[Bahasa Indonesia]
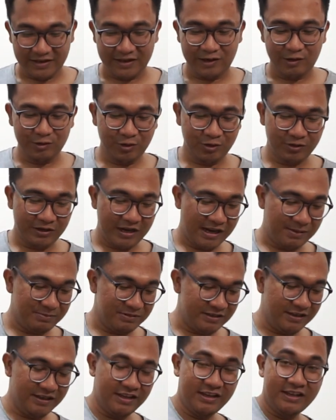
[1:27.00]
Untuk dalam
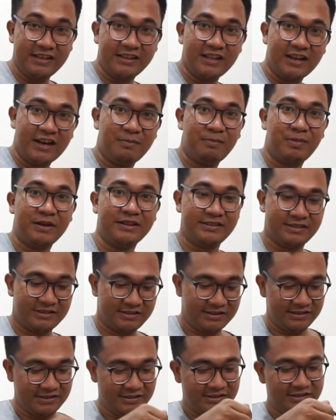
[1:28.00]
sini kita dapat
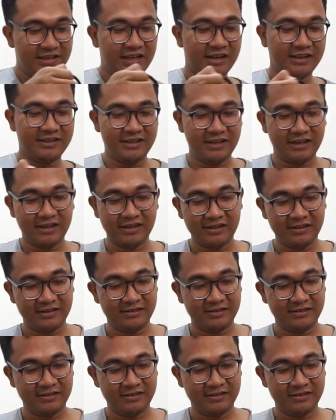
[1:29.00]
charger